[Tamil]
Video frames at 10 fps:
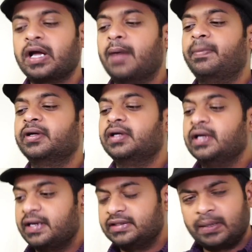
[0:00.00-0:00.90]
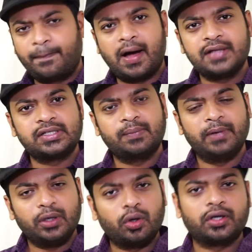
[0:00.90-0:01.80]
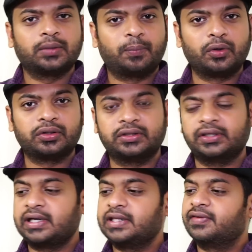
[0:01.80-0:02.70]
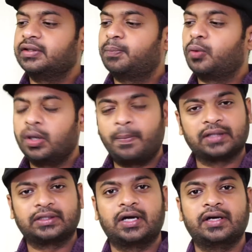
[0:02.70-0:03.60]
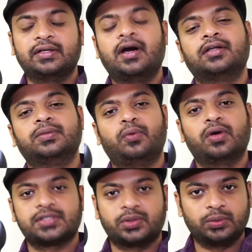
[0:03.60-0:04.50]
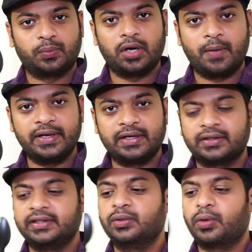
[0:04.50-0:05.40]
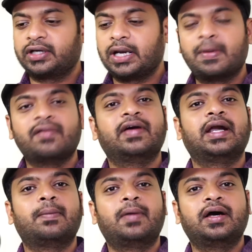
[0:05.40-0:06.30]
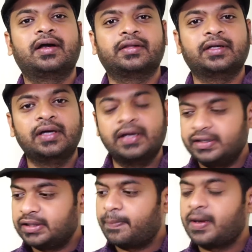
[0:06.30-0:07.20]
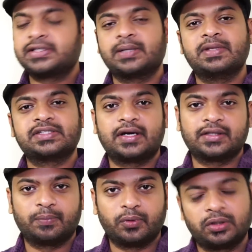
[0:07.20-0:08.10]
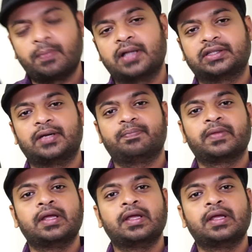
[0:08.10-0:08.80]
அப்போ இதில் பாய்ச்சிற மின்னோட்டத்தை பொறுத்து இதை வந்து போல மாற்றலாம் இதை நார்த்து போலா சவுத்து போலா அப்படிங்கிறது இது ஒட்டலாமா வேண்டாமாங்கிறத இதில் பாய்ச்சிற மின்சாரத்தை பொறுத்து மாற்றலாம்